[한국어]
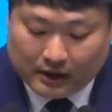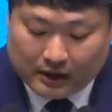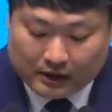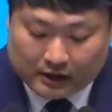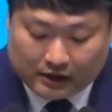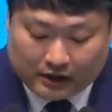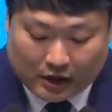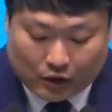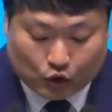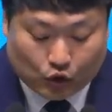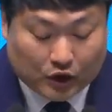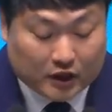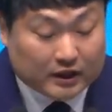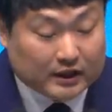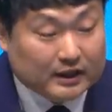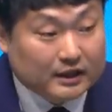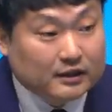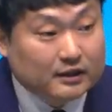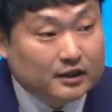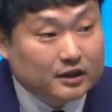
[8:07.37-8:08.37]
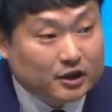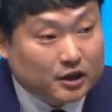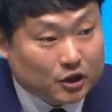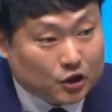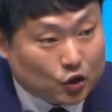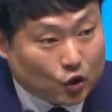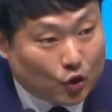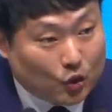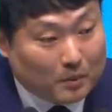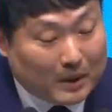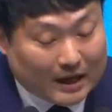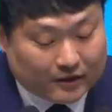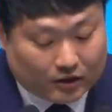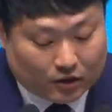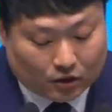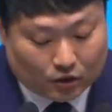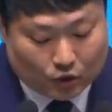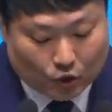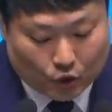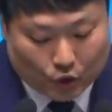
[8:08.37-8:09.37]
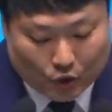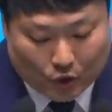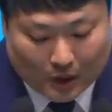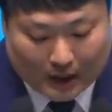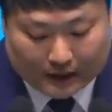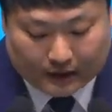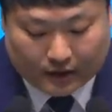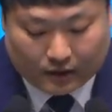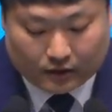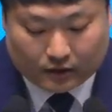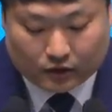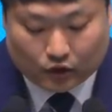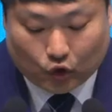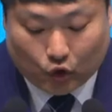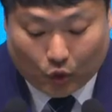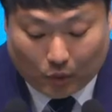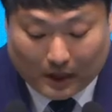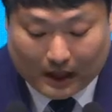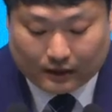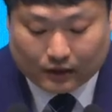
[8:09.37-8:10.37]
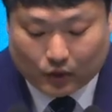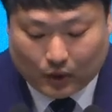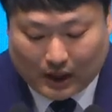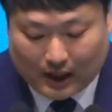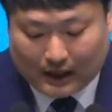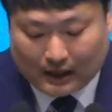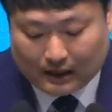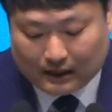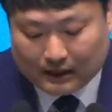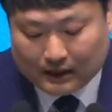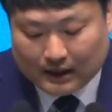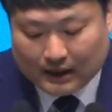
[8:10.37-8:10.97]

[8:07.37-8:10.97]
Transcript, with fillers: 이제 우리는 스스로마저 속여왔던 교만과